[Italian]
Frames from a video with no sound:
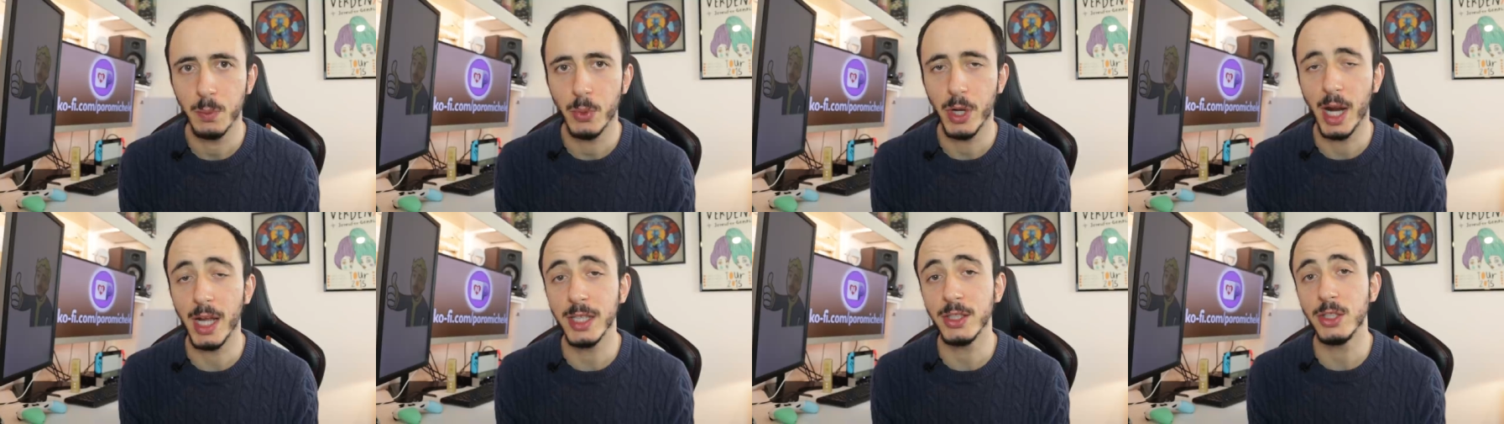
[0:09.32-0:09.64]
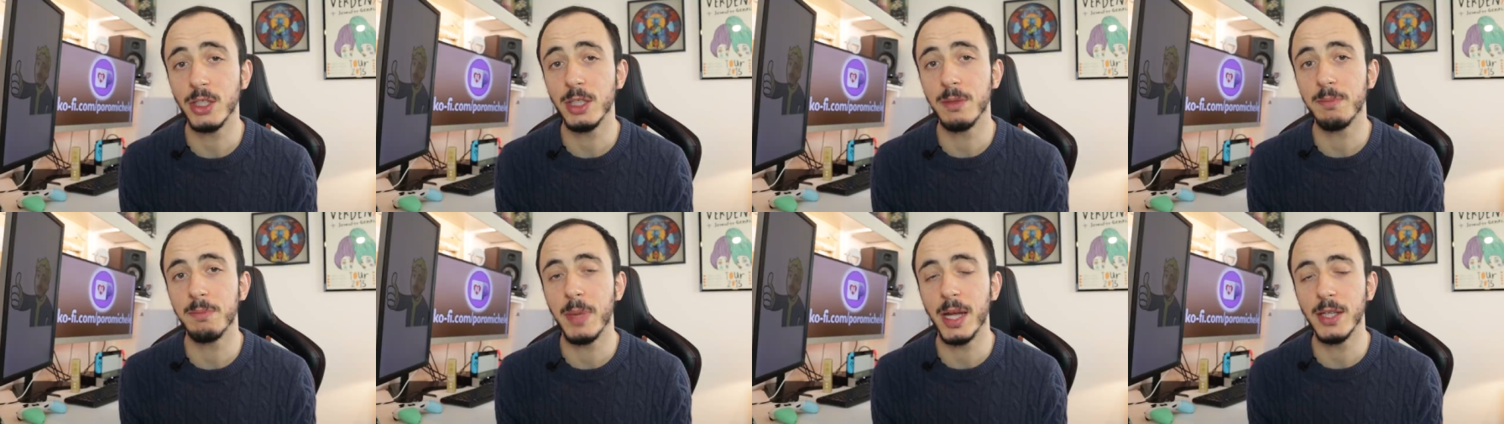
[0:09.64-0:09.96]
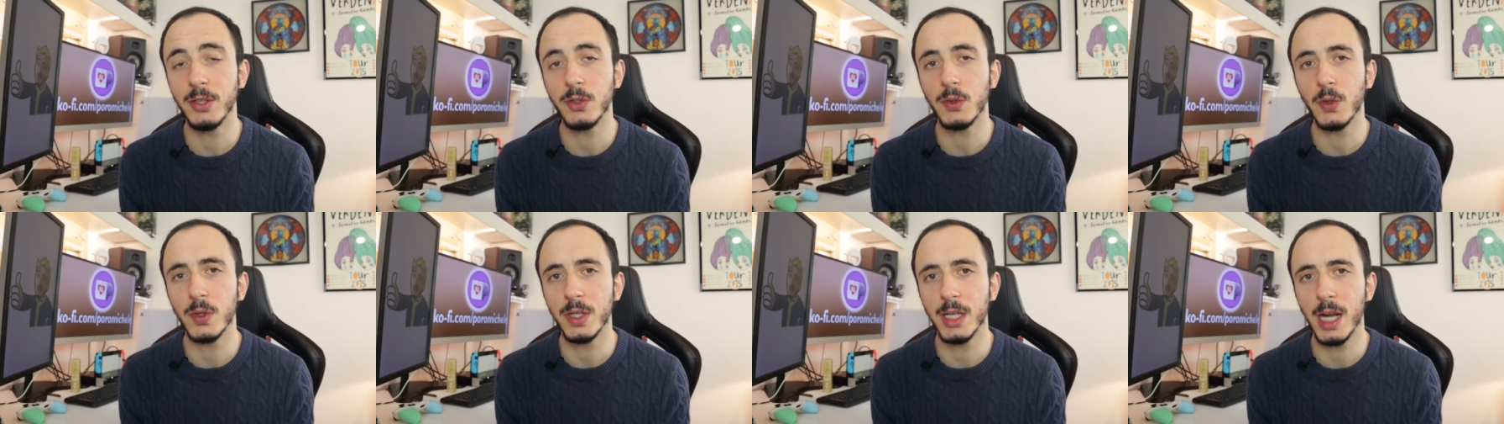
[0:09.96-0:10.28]
Poracci,
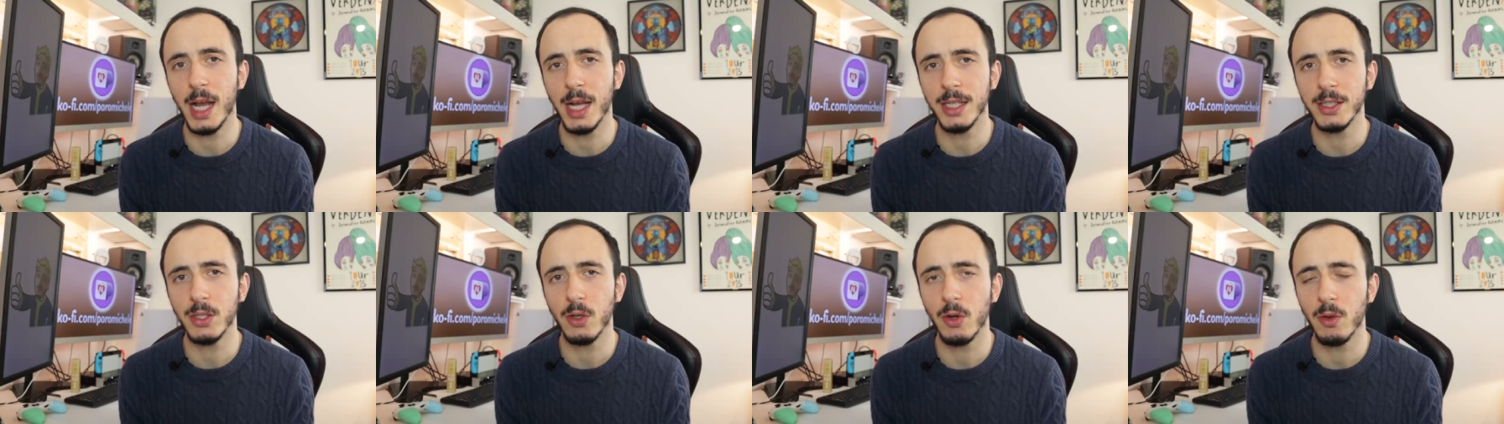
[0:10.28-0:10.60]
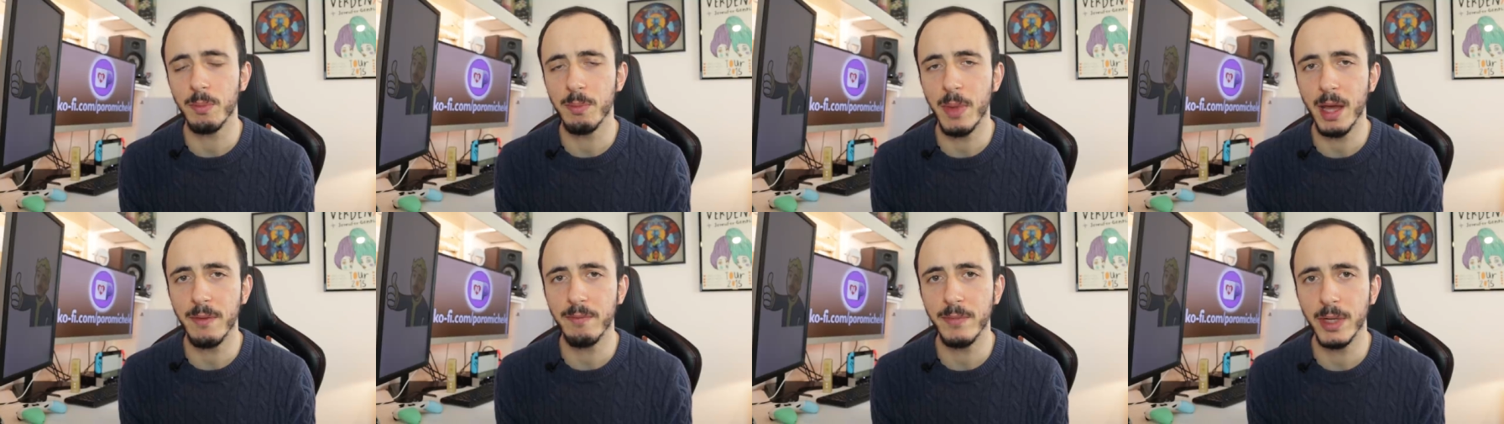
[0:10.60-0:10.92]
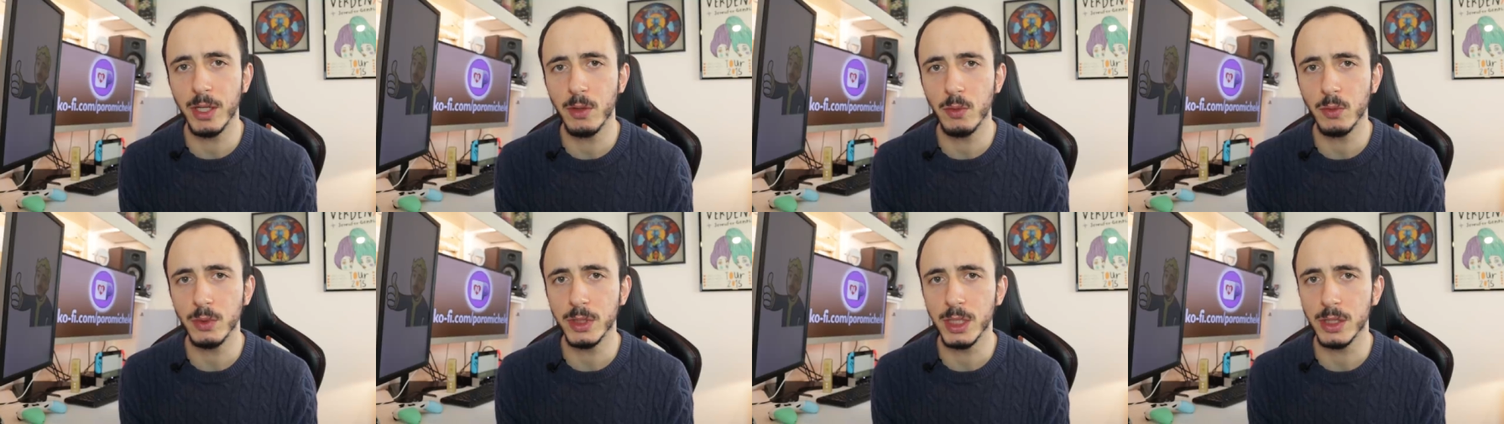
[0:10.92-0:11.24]
bentornati o
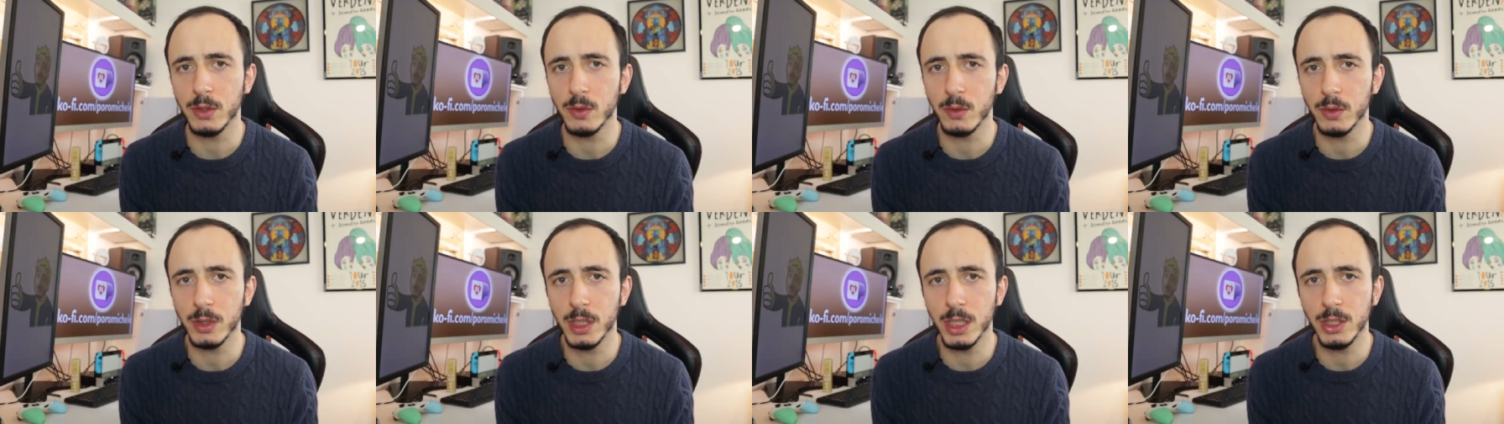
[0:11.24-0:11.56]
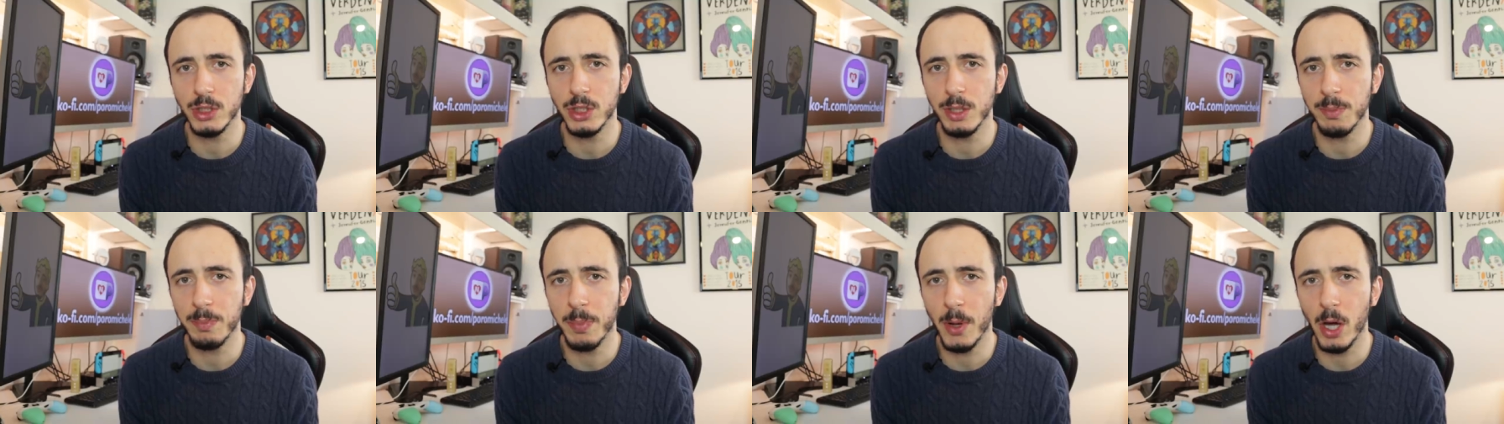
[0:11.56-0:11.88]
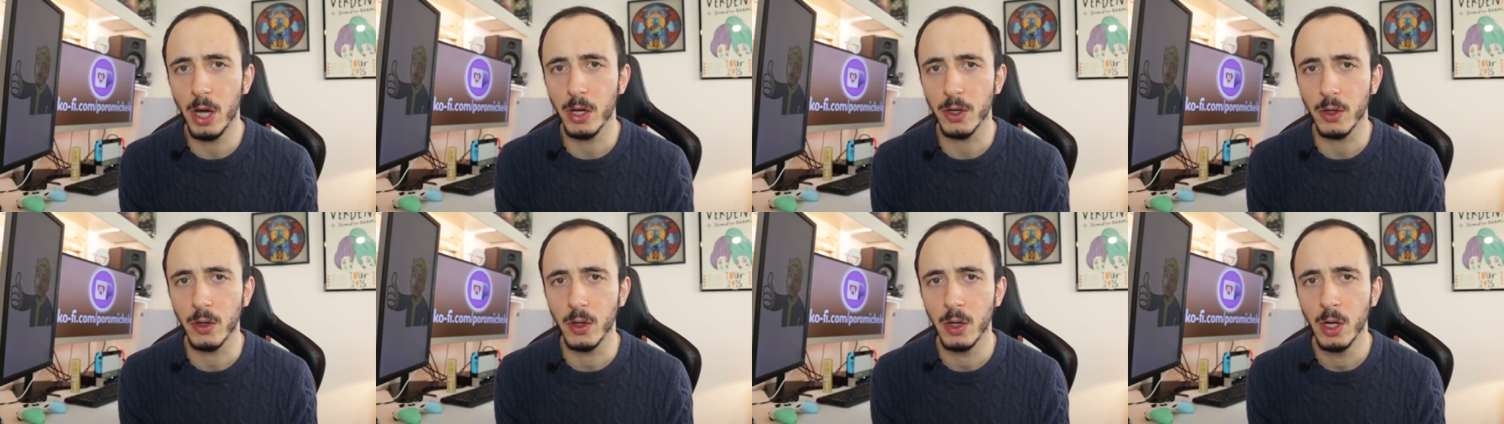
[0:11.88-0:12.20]
benvenuti su TG
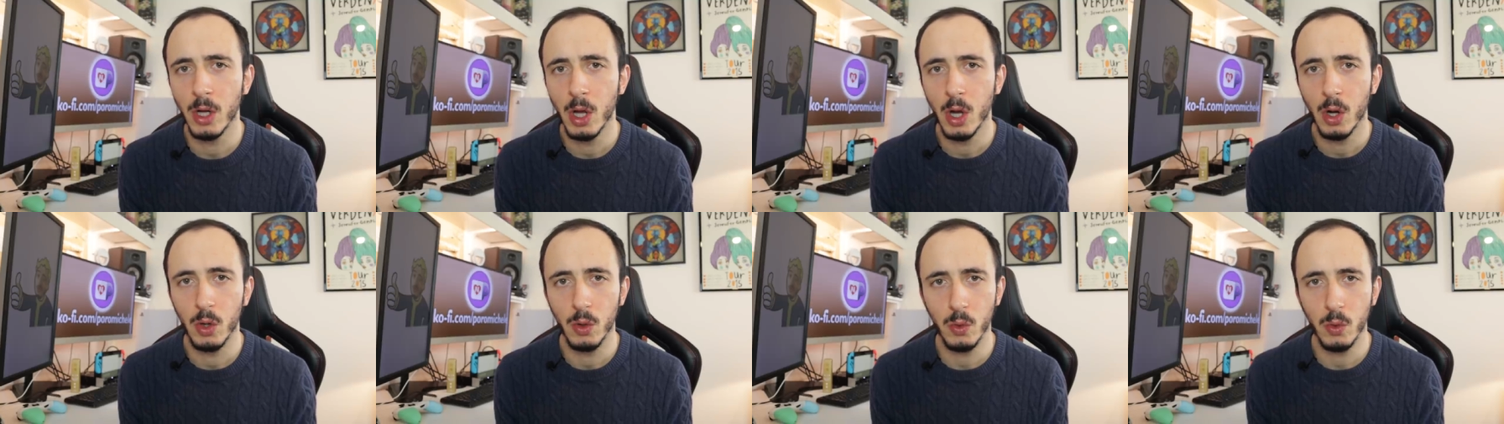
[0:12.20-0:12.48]
Poro,